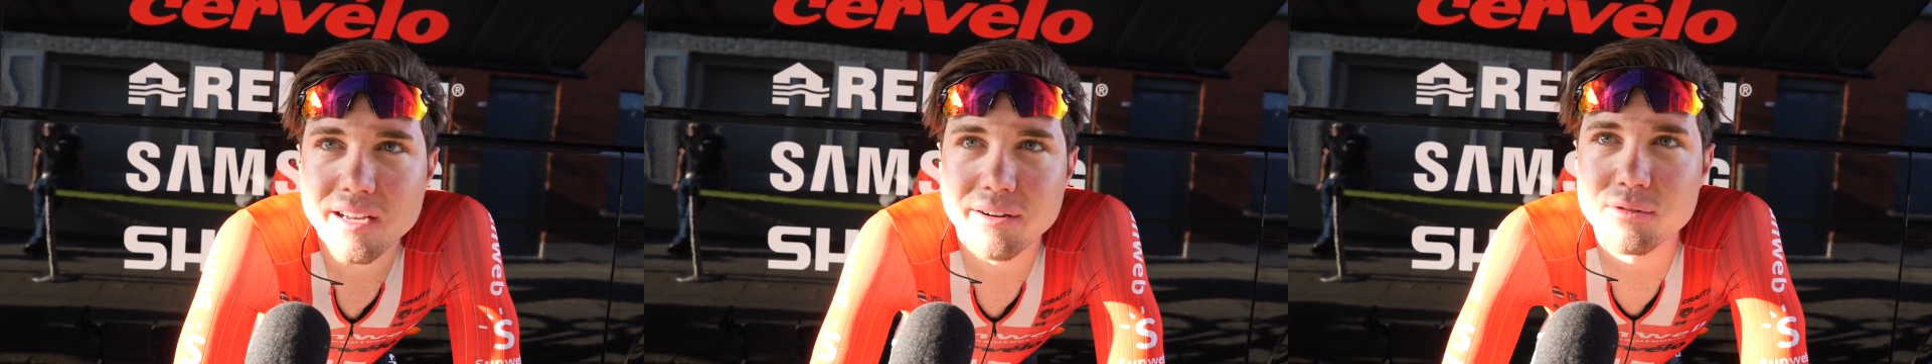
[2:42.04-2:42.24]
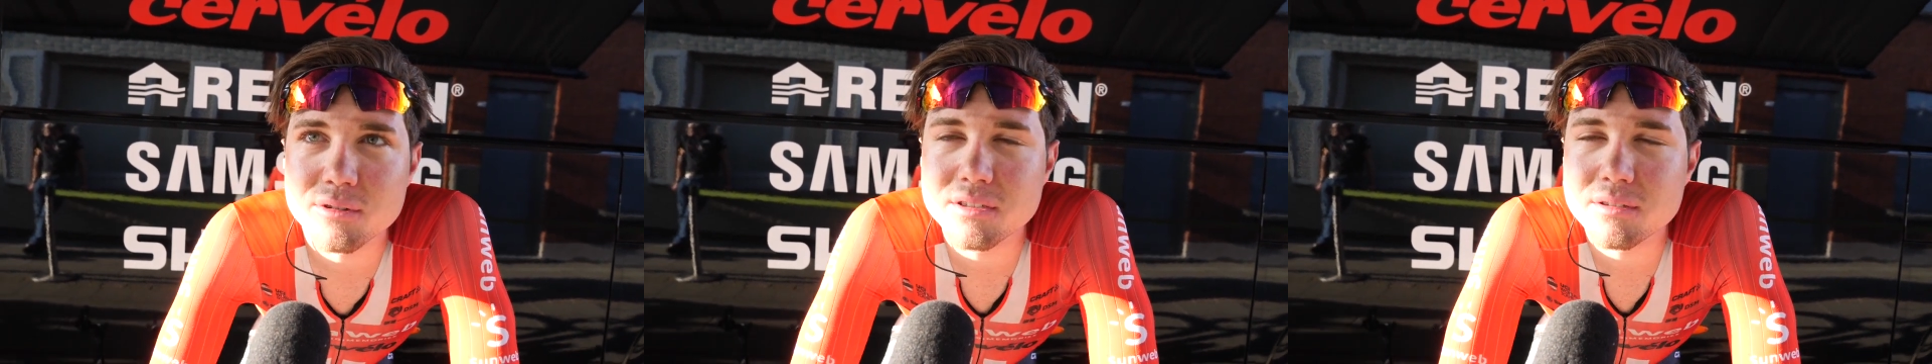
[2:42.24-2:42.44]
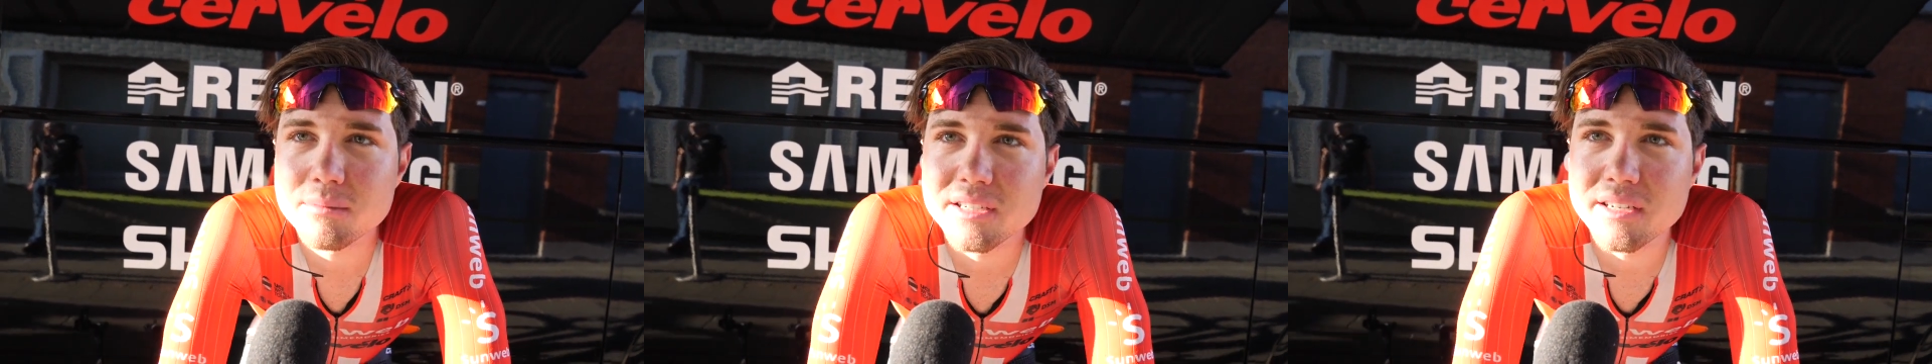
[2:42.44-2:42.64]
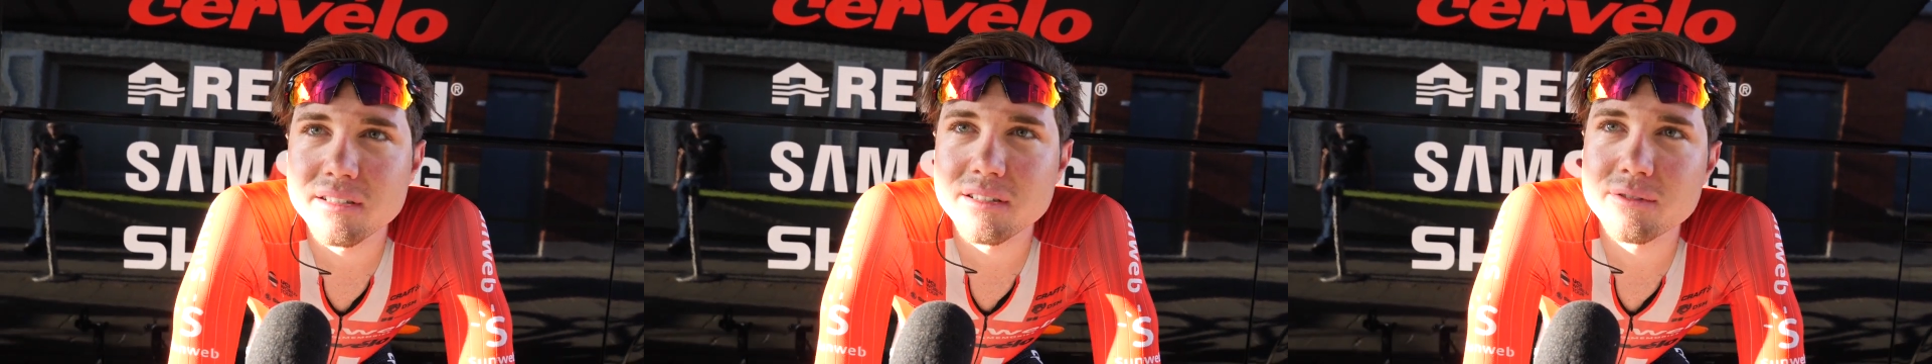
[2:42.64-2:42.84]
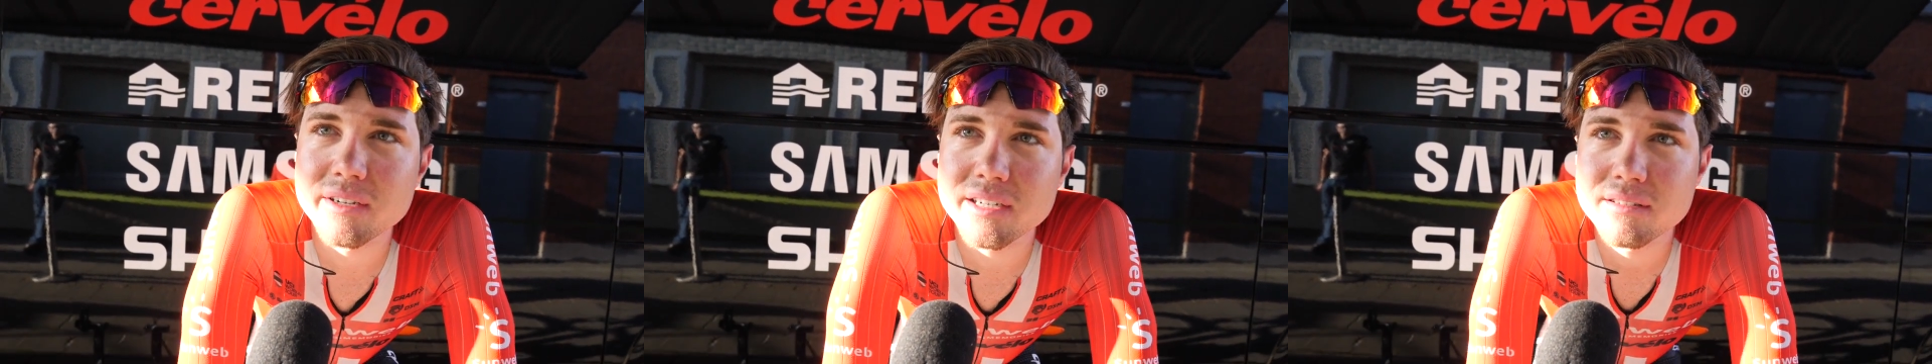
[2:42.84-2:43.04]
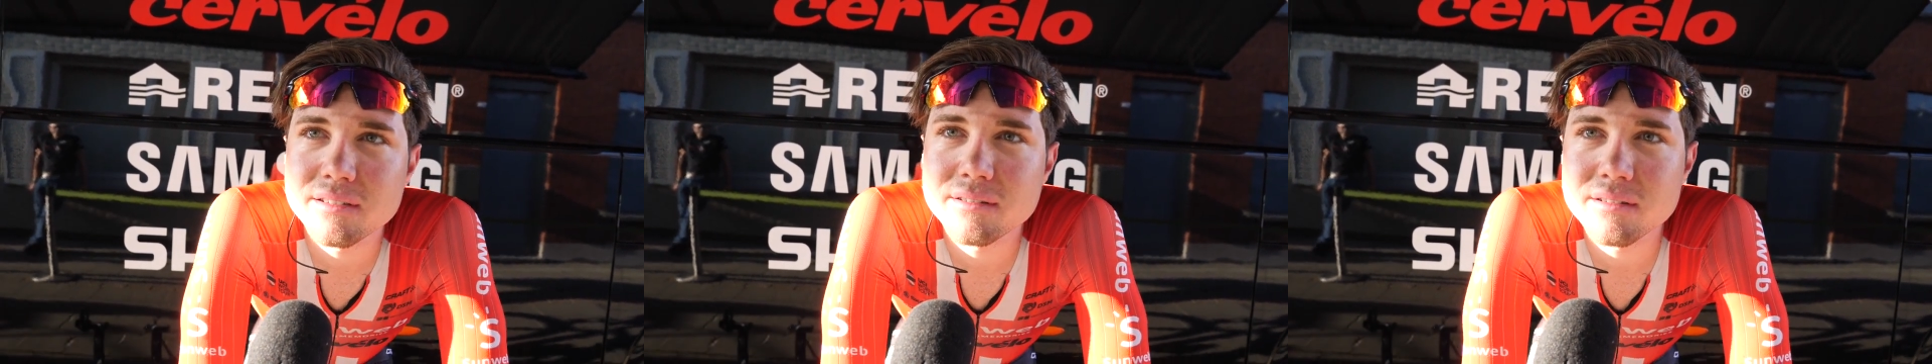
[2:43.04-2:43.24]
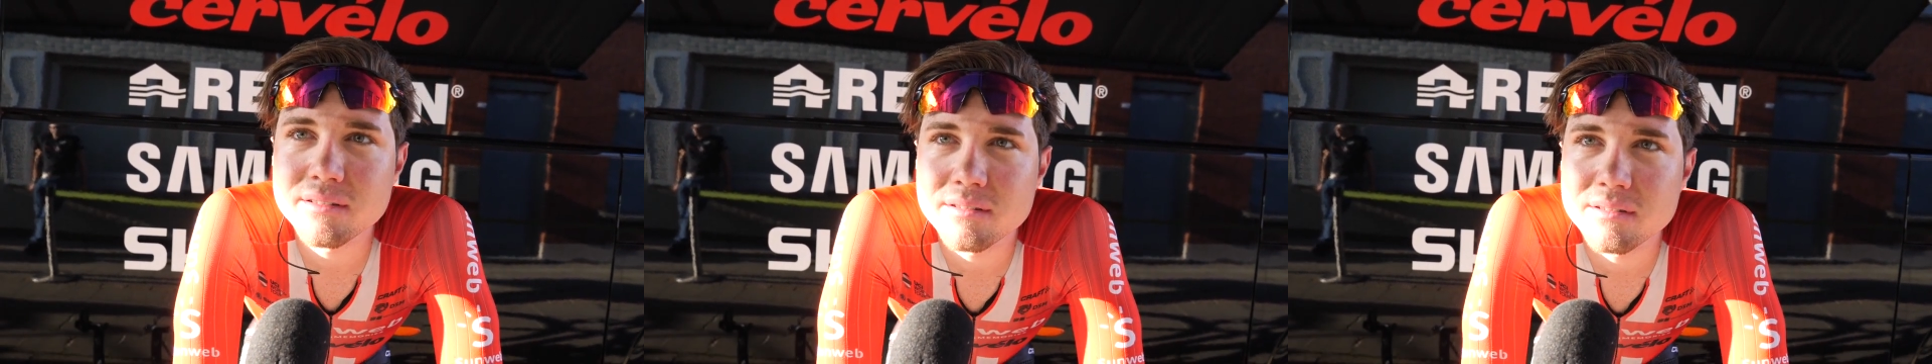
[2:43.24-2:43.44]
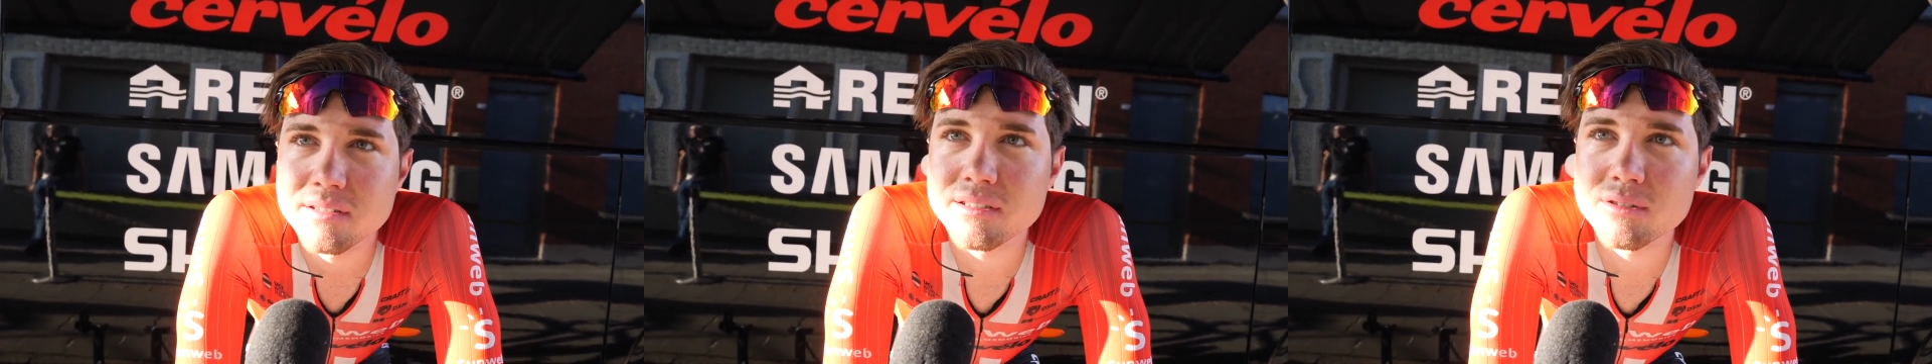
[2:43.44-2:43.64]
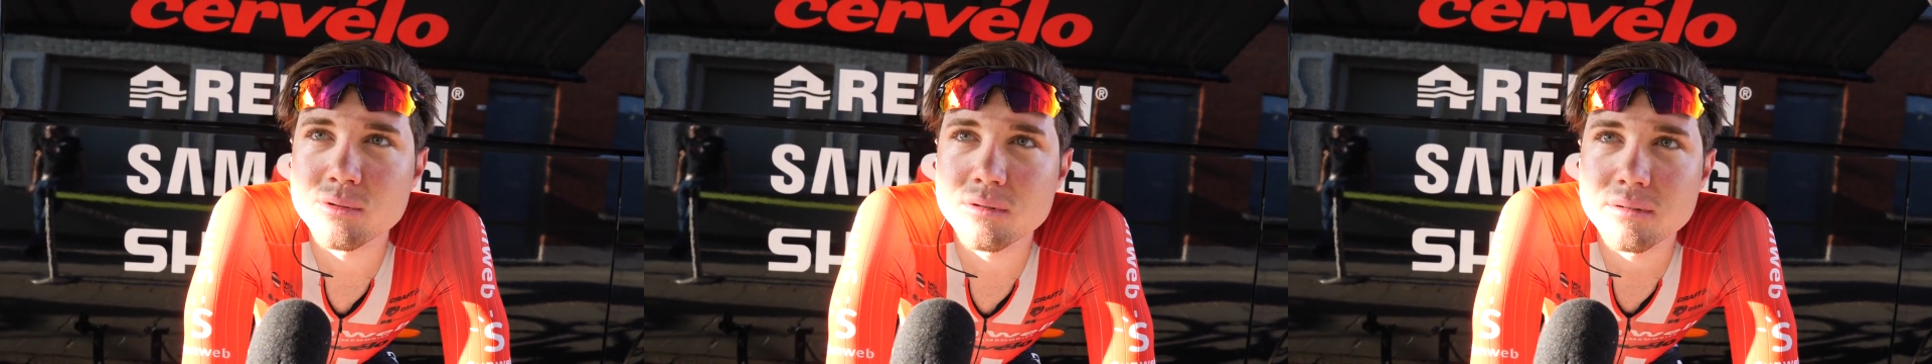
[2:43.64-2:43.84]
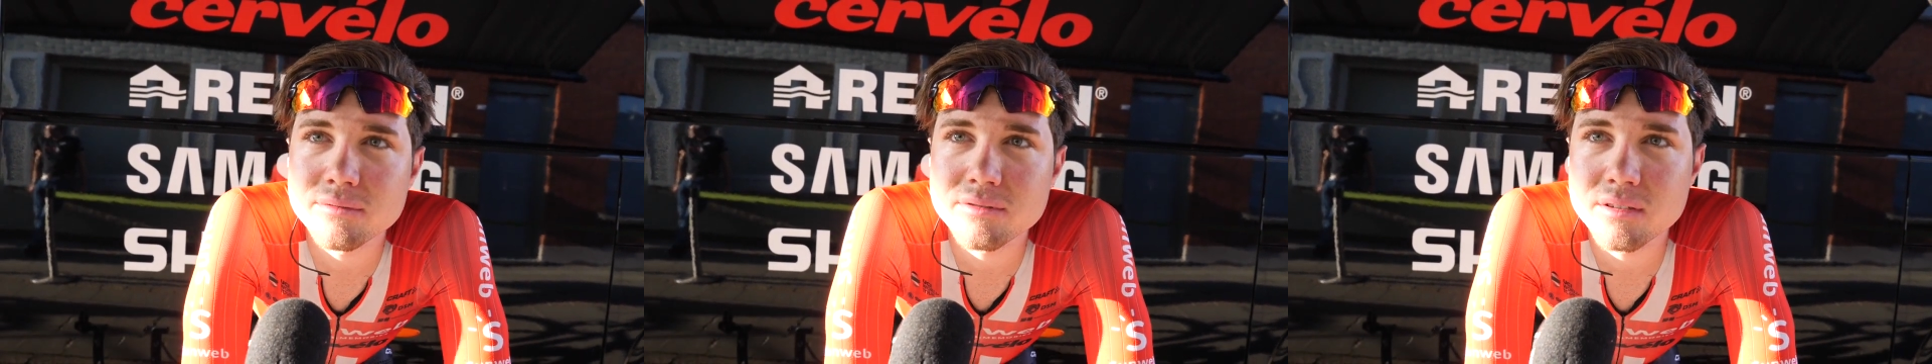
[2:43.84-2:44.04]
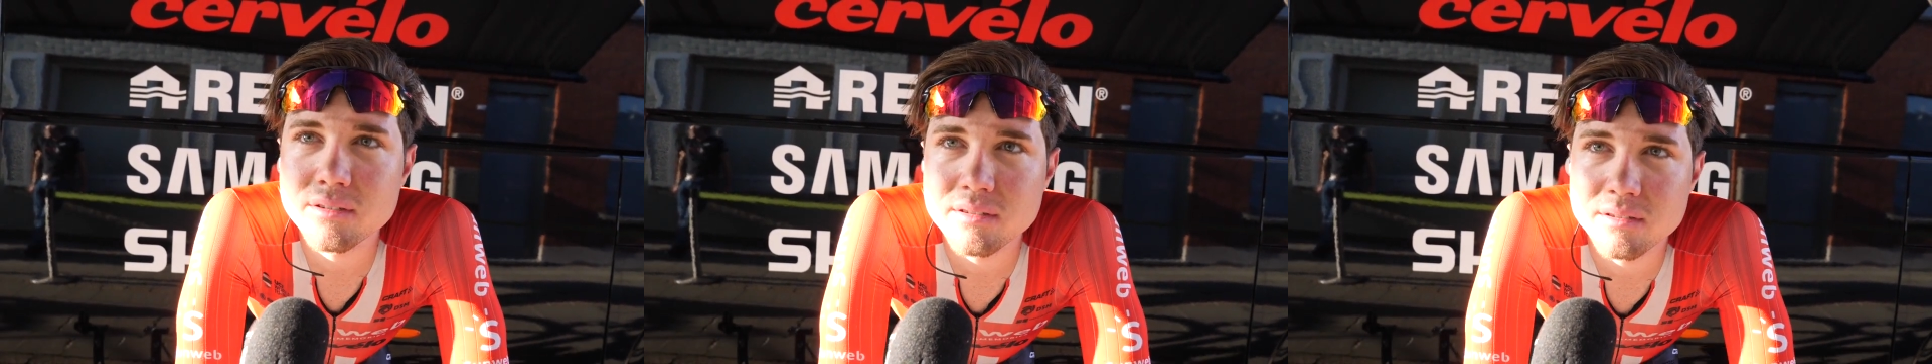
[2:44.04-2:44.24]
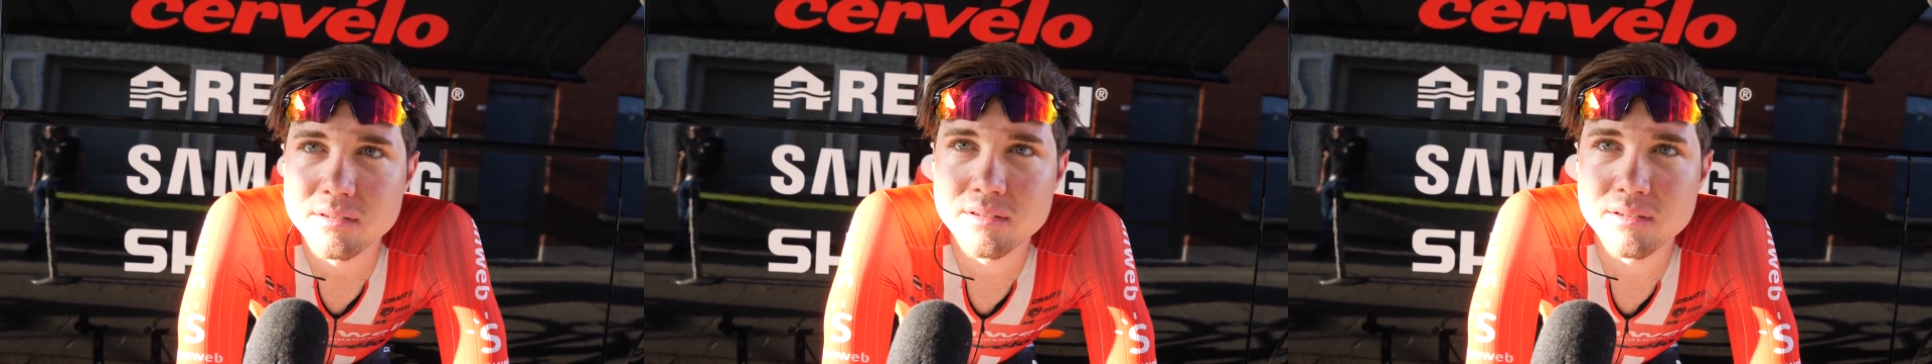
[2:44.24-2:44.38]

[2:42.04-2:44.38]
ja, wo ich mich hin entwickle in der Zukunft.